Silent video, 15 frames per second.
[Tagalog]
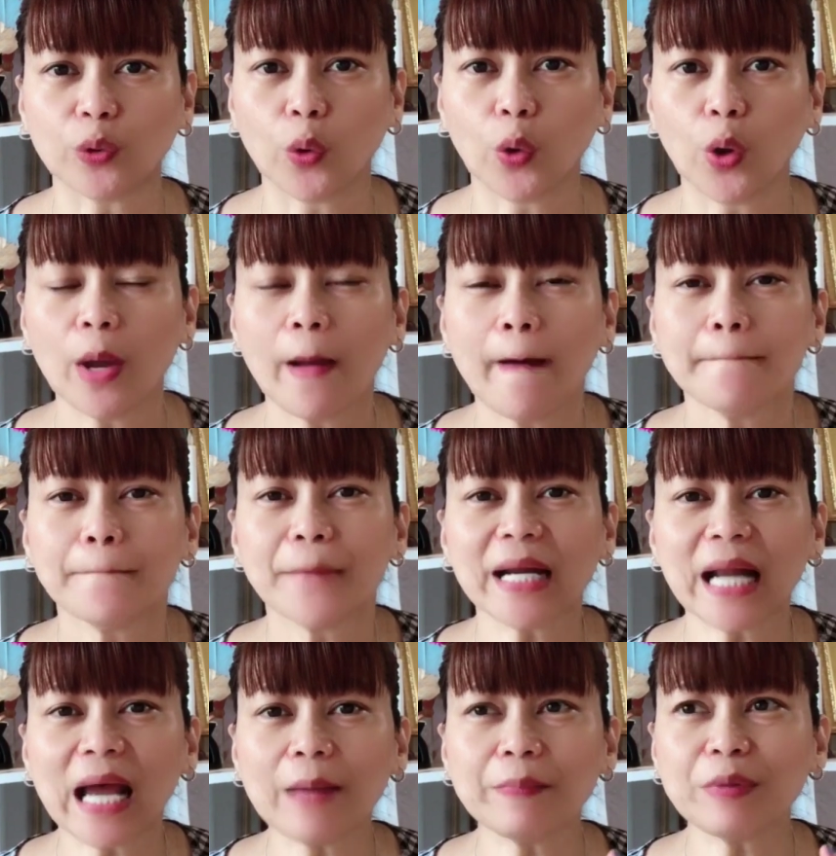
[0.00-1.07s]
ko,
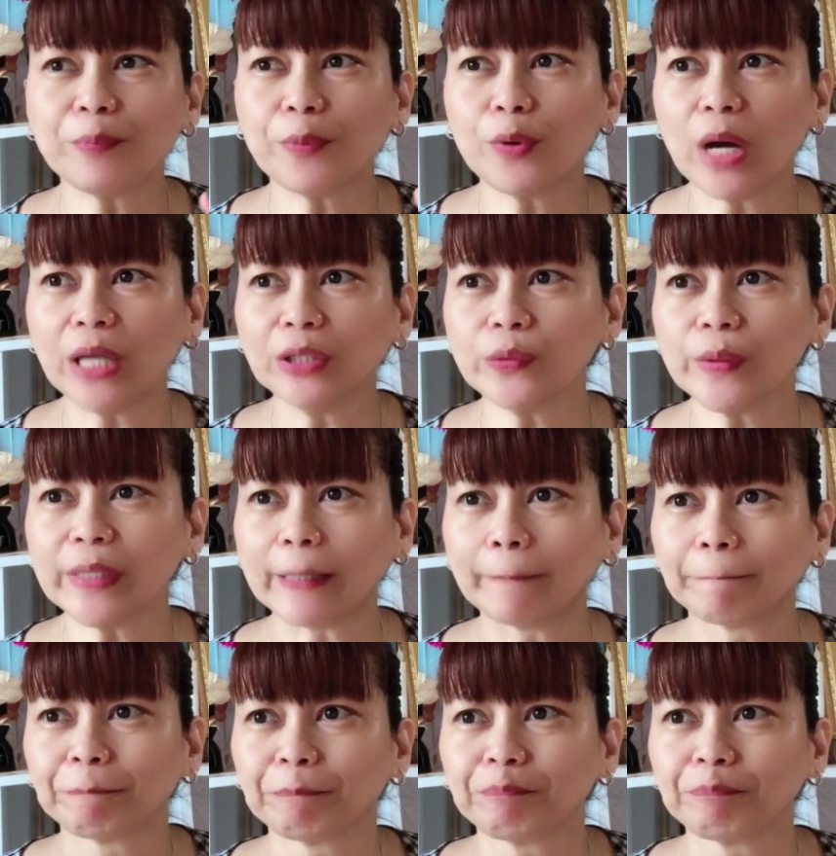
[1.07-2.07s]
marami pong ano eh,